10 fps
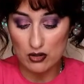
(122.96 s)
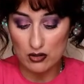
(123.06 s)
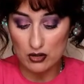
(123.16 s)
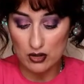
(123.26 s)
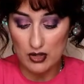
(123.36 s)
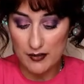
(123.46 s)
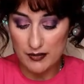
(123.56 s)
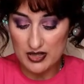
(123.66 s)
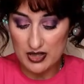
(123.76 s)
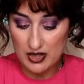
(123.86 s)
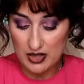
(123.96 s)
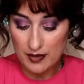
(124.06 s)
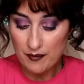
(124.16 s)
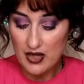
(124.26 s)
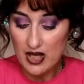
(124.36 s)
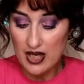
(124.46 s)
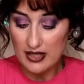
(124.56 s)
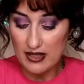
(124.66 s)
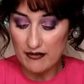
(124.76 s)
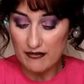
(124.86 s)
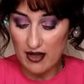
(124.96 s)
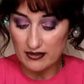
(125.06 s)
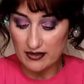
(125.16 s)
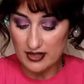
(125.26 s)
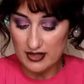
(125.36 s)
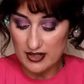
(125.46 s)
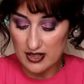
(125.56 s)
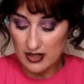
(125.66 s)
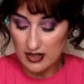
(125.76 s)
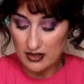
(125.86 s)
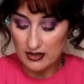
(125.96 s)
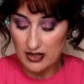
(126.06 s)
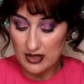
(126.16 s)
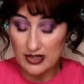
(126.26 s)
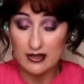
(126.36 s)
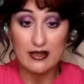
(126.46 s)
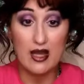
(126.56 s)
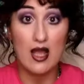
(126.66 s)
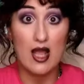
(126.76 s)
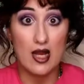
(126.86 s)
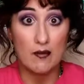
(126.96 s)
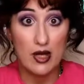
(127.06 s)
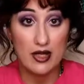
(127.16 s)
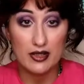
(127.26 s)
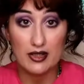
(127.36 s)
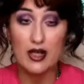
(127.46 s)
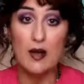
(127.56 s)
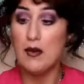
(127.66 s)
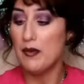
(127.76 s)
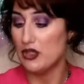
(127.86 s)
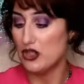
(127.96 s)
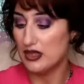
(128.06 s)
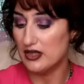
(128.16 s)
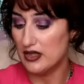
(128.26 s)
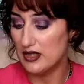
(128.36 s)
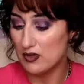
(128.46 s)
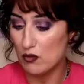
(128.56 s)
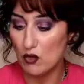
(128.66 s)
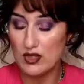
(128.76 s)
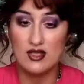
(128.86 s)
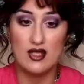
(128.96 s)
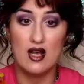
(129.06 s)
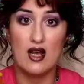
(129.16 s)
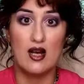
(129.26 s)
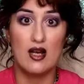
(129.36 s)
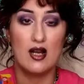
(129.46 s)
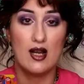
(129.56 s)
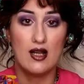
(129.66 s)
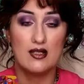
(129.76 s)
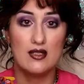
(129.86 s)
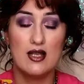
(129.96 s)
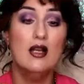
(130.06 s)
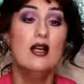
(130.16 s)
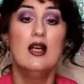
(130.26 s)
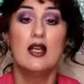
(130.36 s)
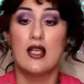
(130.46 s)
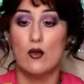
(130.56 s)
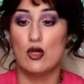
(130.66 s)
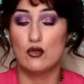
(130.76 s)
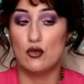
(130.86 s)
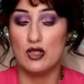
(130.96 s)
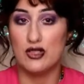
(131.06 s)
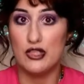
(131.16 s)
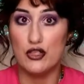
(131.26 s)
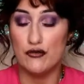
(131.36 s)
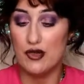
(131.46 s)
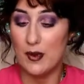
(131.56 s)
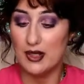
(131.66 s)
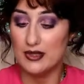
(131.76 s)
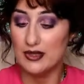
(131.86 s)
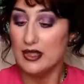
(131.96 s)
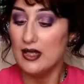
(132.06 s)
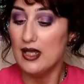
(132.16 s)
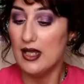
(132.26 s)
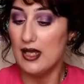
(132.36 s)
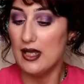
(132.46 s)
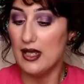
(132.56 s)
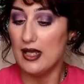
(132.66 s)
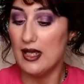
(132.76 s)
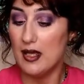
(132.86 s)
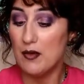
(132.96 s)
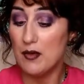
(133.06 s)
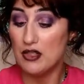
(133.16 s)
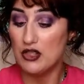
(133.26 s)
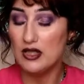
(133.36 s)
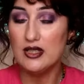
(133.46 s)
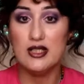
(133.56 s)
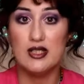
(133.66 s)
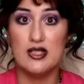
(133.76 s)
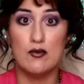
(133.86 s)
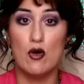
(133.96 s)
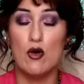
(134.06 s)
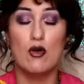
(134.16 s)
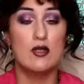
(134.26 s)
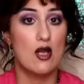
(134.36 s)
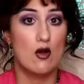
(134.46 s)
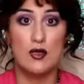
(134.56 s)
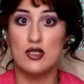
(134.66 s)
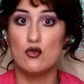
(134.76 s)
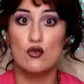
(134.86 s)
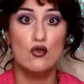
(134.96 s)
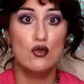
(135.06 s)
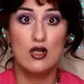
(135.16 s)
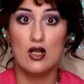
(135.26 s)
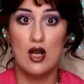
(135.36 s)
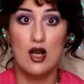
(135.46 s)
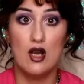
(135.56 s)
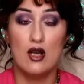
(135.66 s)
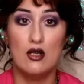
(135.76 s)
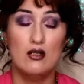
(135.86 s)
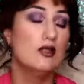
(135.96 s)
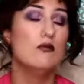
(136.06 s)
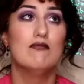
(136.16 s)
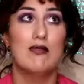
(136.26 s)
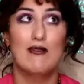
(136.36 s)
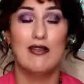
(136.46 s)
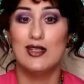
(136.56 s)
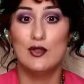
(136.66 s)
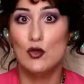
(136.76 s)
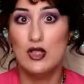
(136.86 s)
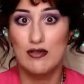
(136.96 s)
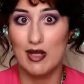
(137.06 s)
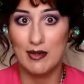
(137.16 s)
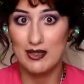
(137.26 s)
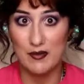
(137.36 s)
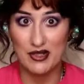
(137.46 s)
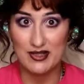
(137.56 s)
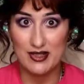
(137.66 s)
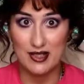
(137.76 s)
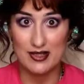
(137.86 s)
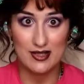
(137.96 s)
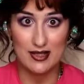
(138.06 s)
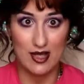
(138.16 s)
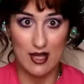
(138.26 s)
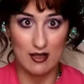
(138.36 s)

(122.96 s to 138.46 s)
uh, lipstick ed è Fantastic di Linda Elberg a me piace tantissimo questa ragazza che è una truccatrice ovviamente e mi piace tantissimo sia come si trucca fa dei trucchi veramente pazzeschi e, eh,